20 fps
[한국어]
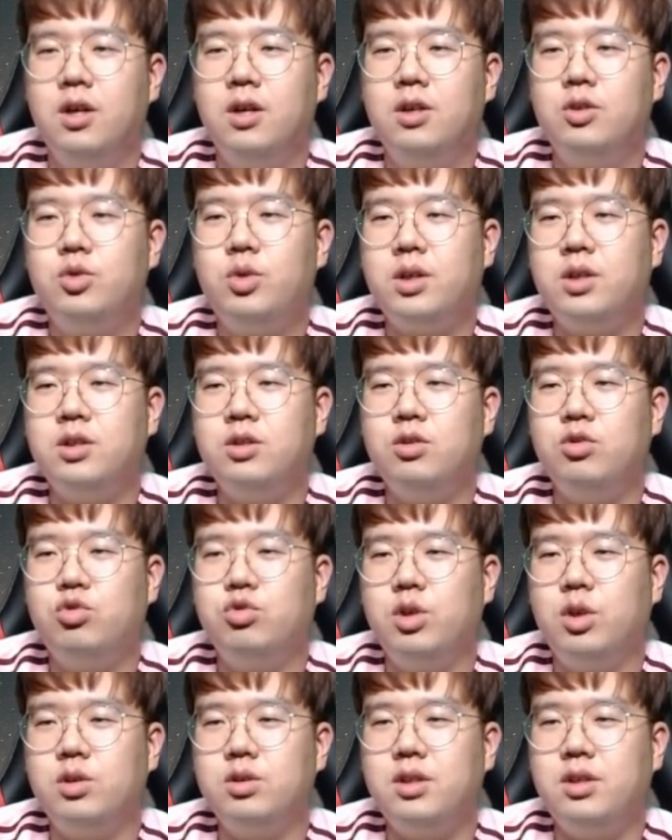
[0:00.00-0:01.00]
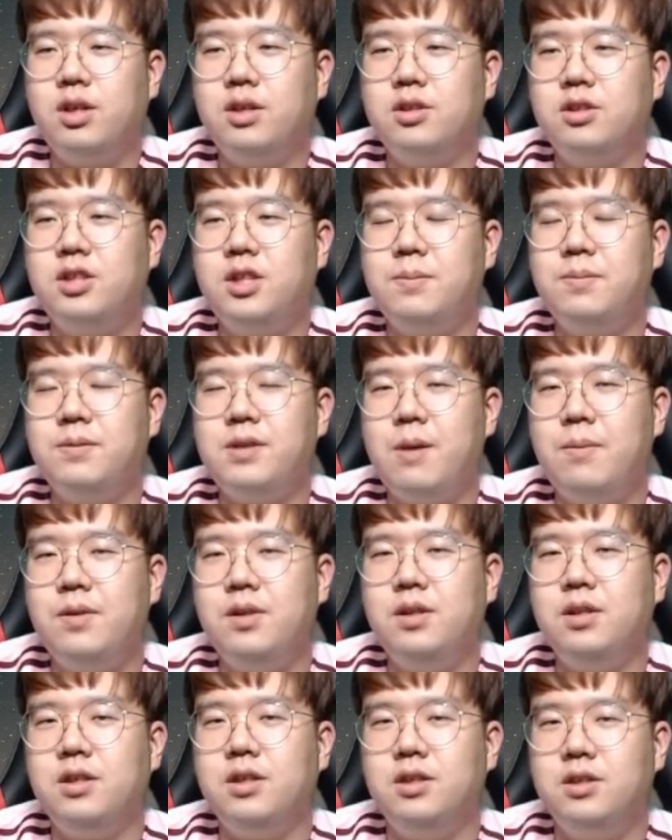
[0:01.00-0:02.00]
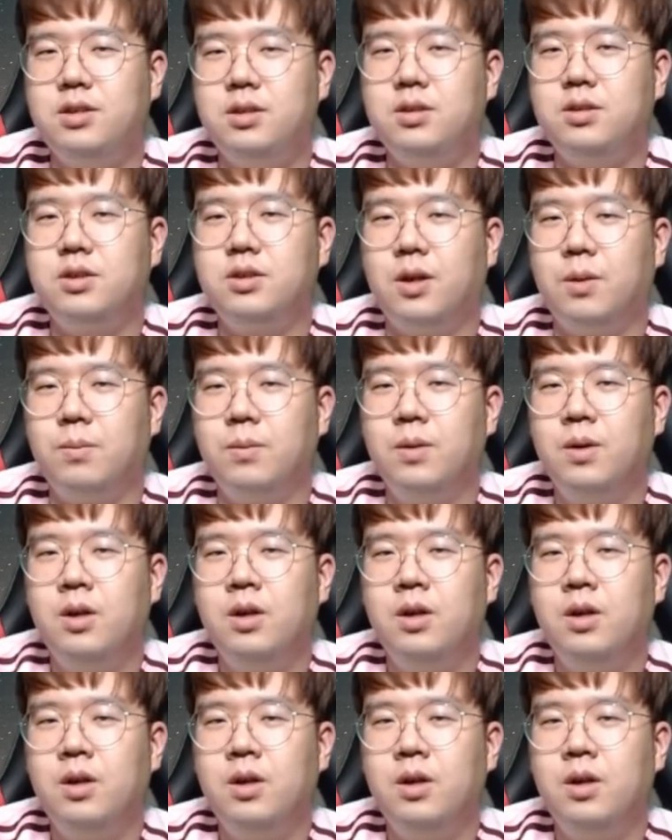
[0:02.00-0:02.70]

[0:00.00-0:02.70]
최근 두 경기에서 13이닝 1실점